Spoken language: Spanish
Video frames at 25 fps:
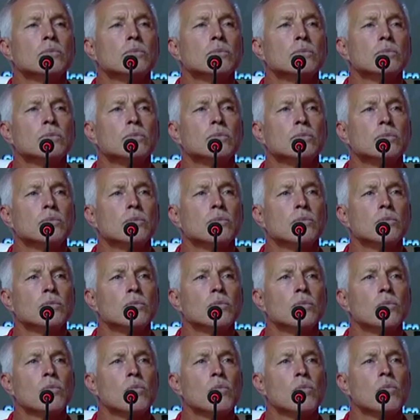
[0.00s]
Lema y
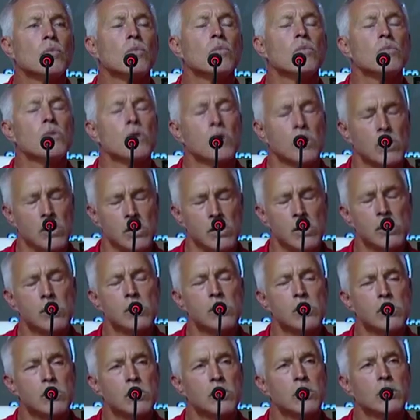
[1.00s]
Cristaldo, si lo va a
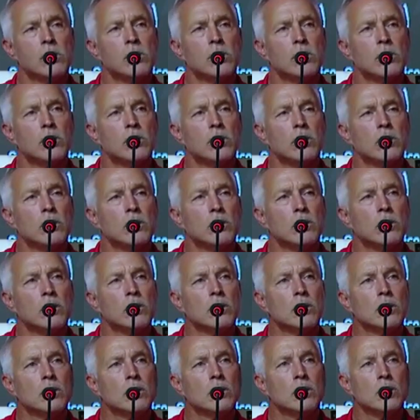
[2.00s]
contar para las
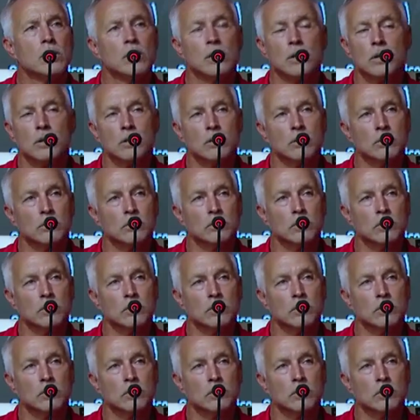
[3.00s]
próximas tres fechas.